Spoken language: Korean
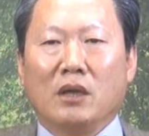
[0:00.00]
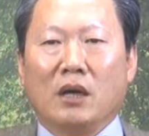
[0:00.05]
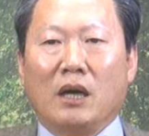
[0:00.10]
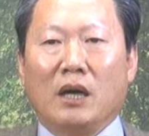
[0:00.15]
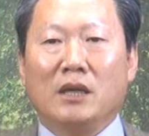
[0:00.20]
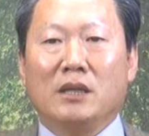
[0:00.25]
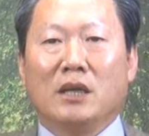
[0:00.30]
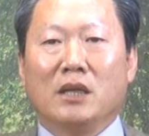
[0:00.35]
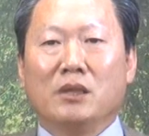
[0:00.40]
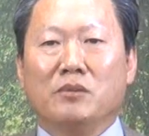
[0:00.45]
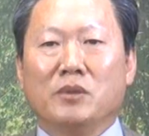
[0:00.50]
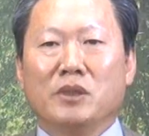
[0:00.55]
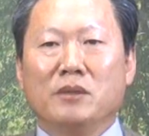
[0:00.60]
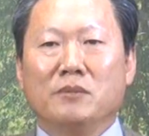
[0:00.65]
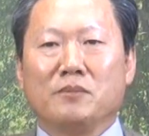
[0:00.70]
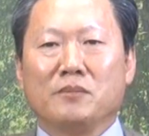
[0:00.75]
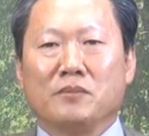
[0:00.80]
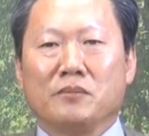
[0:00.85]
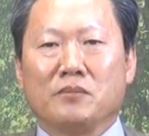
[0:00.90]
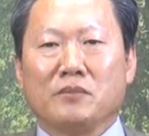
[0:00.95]

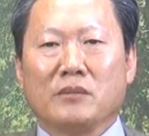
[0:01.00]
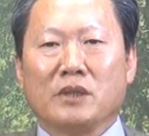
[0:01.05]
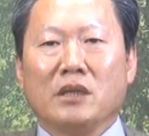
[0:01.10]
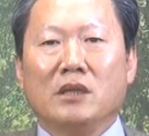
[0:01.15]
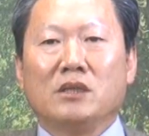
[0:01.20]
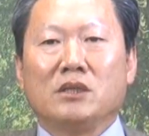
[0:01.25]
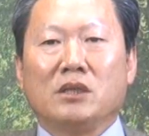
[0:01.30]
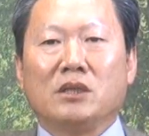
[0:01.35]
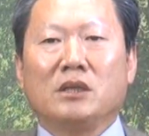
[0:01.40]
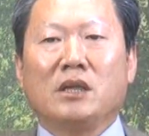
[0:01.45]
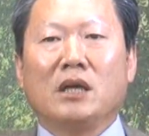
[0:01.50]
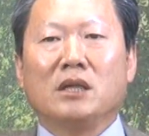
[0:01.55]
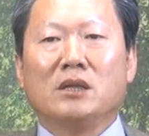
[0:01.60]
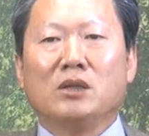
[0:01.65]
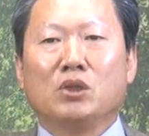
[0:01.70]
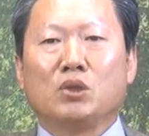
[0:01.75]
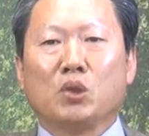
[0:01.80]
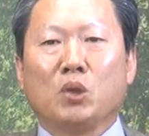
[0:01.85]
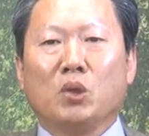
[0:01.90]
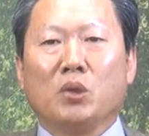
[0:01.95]
하나님은
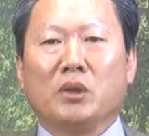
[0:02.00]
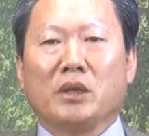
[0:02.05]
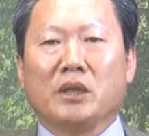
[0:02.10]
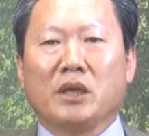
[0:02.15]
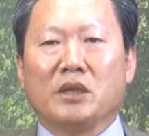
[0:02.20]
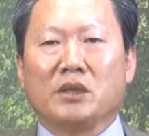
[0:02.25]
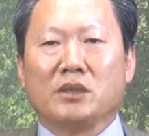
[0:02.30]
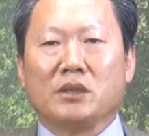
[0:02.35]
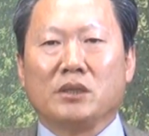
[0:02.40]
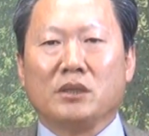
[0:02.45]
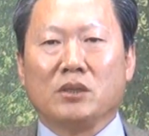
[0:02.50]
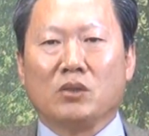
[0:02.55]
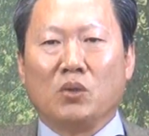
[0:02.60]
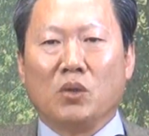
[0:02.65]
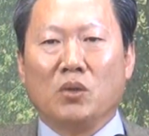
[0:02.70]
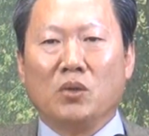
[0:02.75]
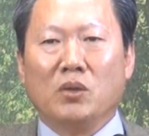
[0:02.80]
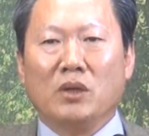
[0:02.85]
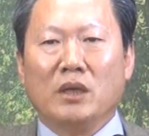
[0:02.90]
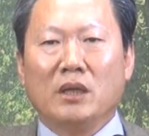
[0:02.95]
시간을 초월해
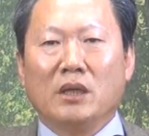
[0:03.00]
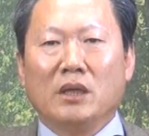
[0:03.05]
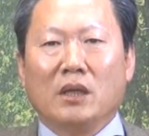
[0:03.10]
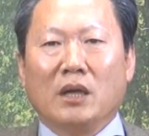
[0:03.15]
계시고